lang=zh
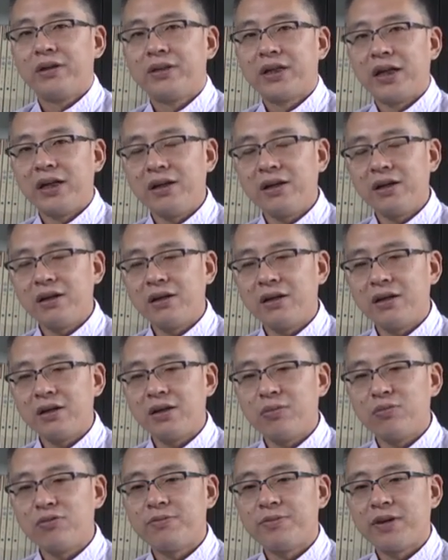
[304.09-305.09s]
在任何
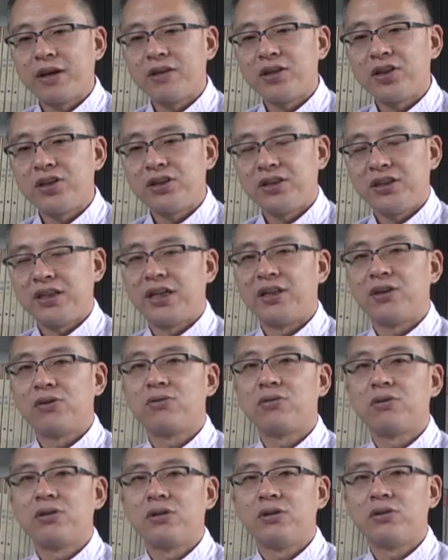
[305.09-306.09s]
的目标的实现的
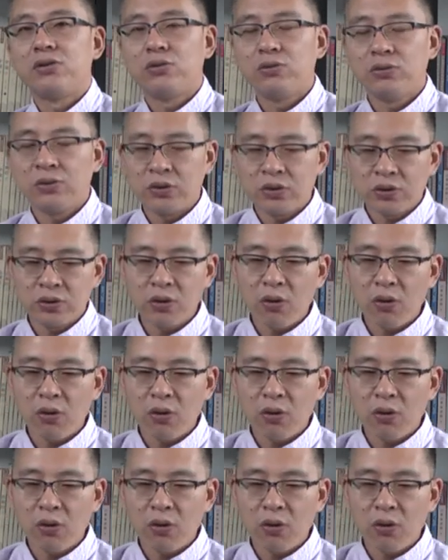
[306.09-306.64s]
过程中，